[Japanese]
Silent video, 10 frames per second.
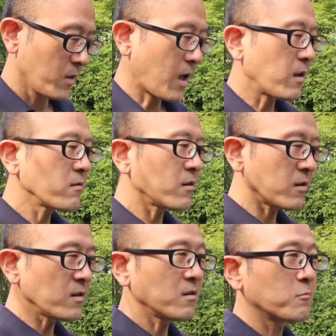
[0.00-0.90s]
なんで
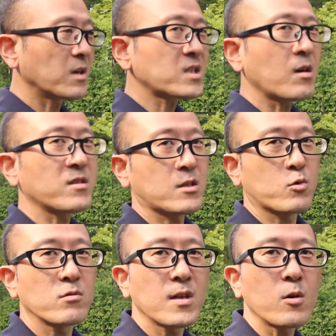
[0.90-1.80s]
ねわざわざ
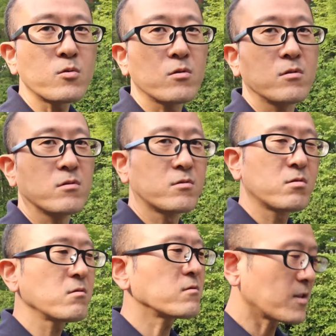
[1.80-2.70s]
そんなことを
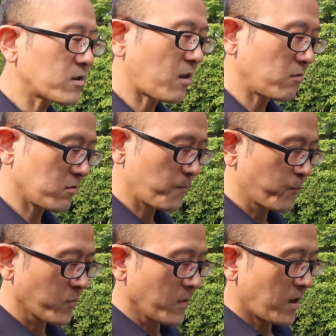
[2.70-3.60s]
するんやっていう
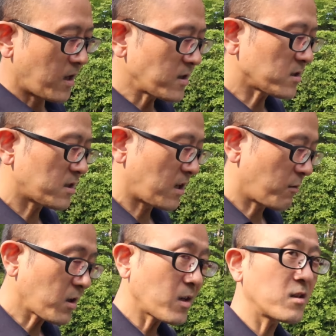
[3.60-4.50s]
話な
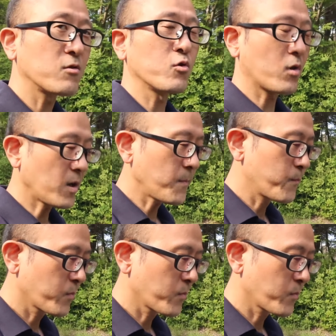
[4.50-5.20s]
わけなんですよね